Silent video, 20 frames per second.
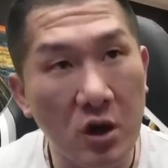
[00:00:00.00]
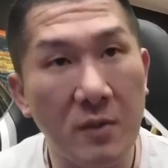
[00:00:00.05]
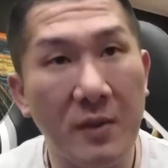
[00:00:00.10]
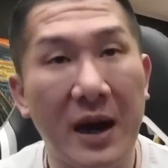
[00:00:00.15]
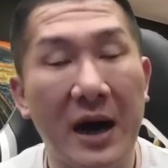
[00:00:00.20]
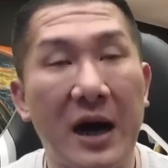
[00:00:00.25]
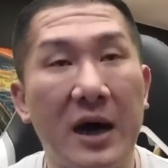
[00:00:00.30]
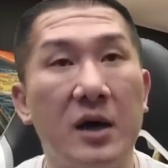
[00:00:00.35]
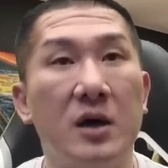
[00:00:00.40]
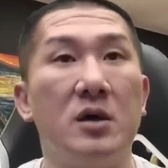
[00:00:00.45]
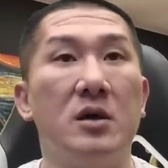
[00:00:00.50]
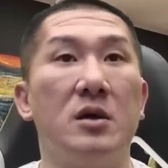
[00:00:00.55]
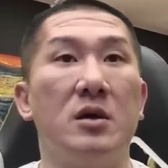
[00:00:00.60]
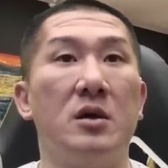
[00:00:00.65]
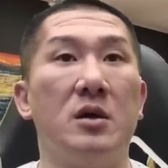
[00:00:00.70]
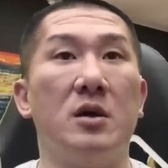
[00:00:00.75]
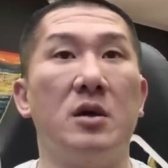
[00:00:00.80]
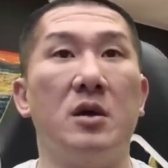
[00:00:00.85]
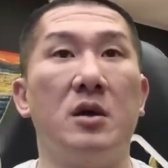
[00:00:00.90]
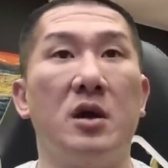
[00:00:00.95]
嘛？
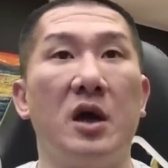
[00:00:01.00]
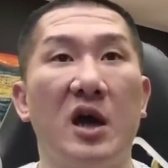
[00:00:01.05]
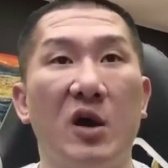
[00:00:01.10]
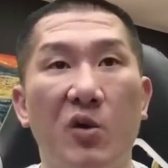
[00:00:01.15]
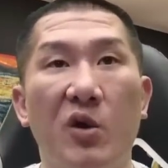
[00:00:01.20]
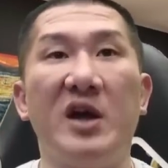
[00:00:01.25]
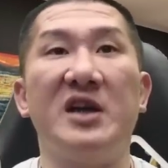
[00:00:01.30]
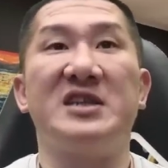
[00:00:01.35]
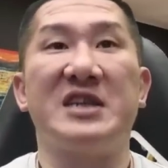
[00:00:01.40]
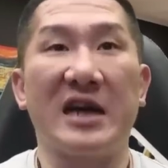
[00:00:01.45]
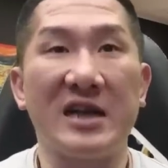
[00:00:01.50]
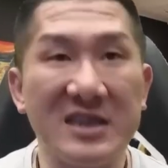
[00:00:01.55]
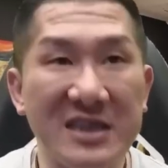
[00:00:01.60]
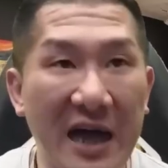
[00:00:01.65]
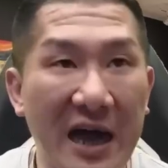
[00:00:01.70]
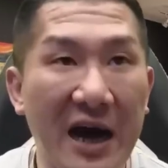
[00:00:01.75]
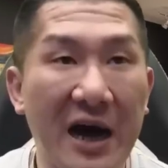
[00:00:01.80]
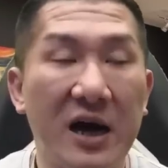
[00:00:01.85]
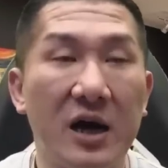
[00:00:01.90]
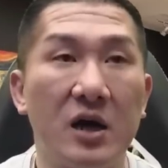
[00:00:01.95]
哎，我也想
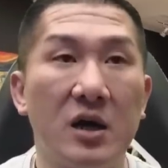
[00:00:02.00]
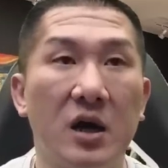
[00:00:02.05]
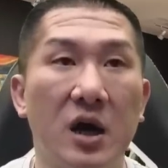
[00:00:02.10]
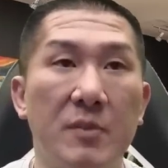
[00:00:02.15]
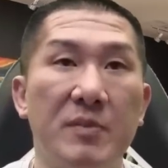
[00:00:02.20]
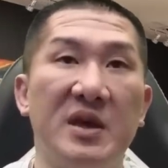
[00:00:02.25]
打啊！